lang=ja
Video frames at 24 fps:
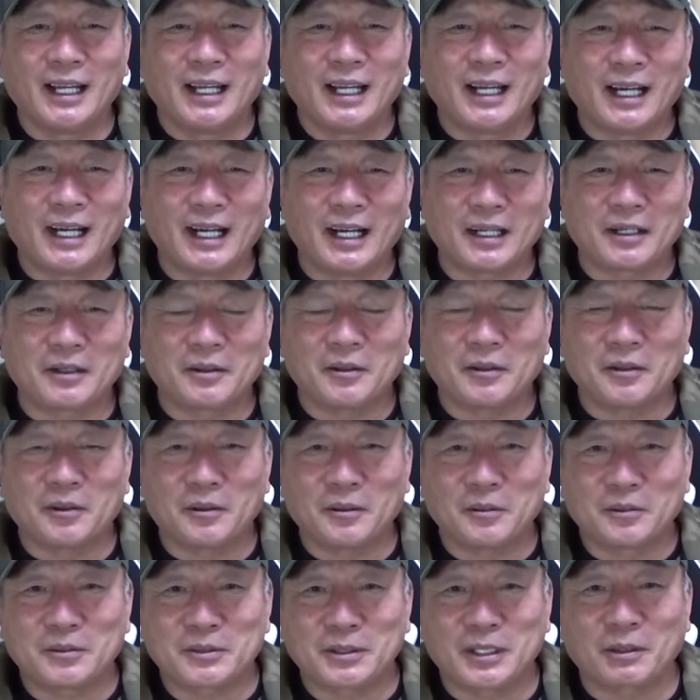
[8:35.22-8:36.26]
うん、あ
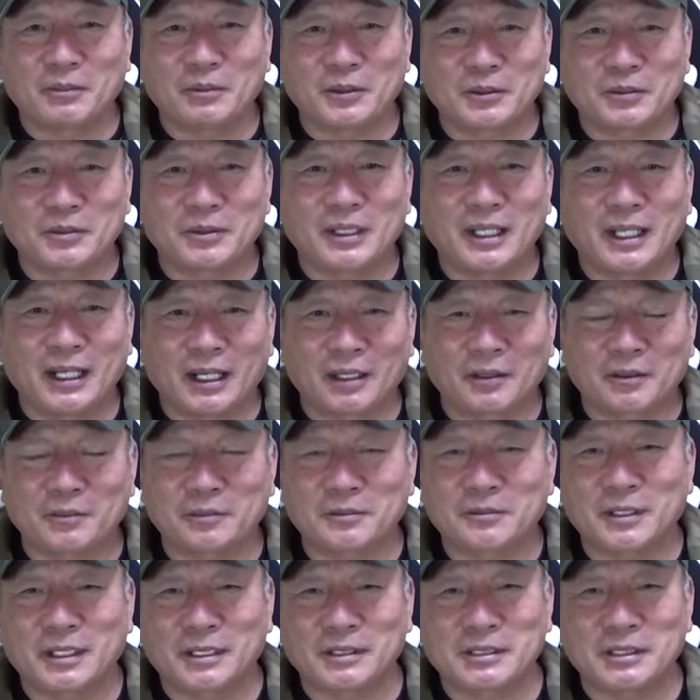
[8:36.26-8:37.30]
のふくらもあの
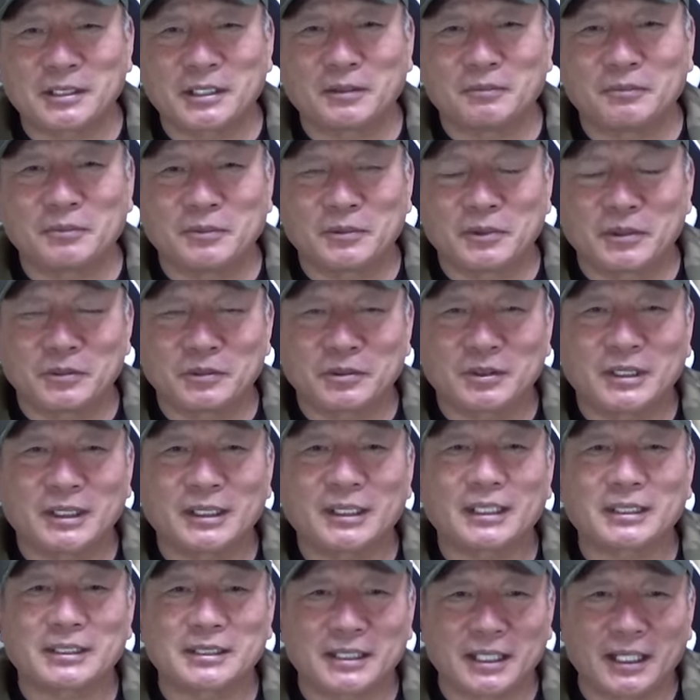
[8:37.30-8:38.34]
ふくら GM も言って
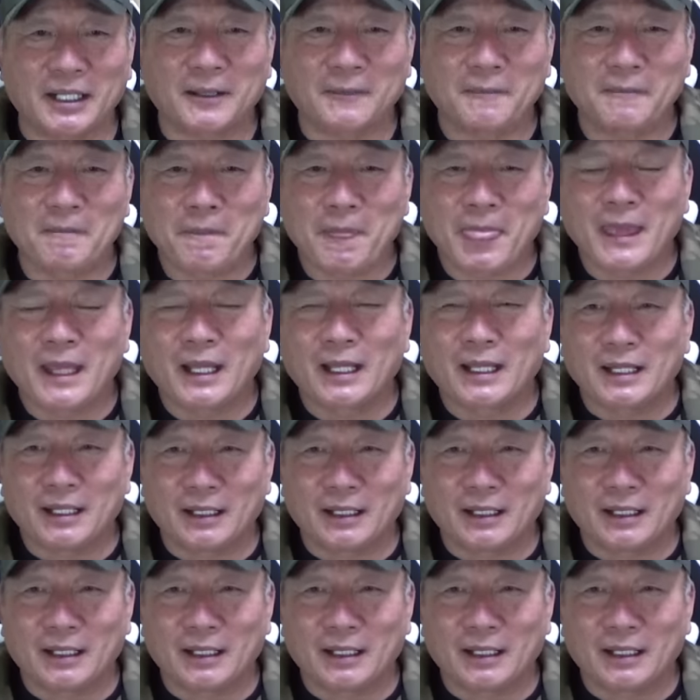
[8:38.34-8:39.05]
たしねね